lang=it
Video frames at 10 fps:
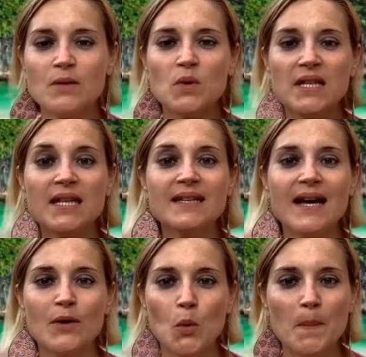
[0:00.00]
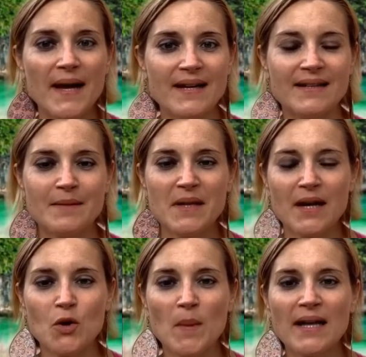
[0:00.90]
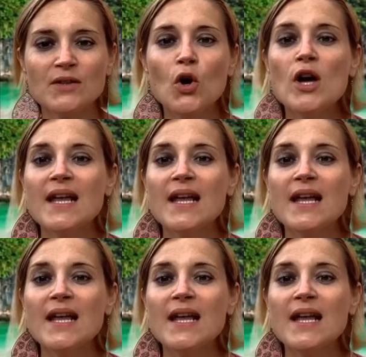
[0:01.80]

quindi da non perdere mi raccomando.